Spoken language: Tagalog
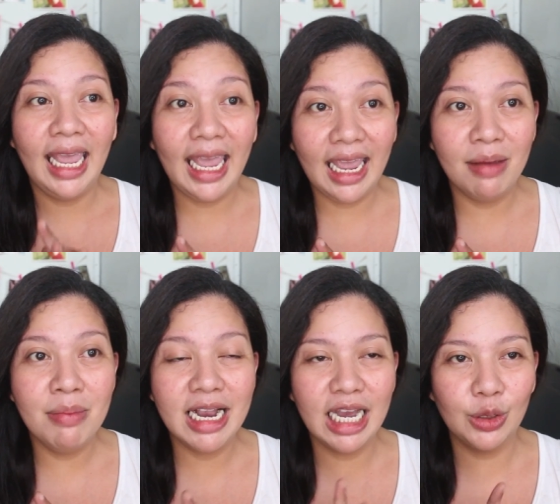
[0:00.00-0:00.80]
eh
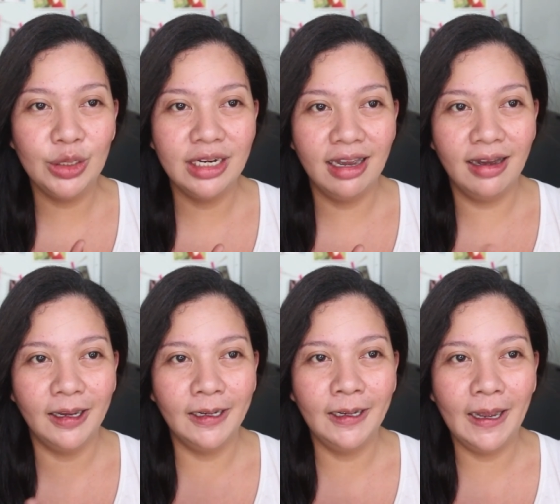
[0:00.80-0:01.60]
magkaroon ng
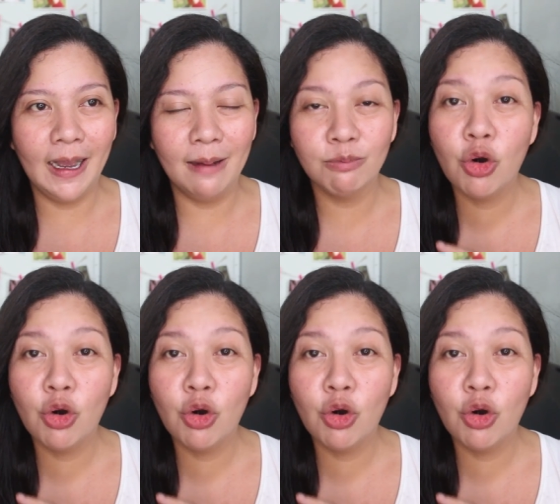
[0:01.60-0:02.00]
um,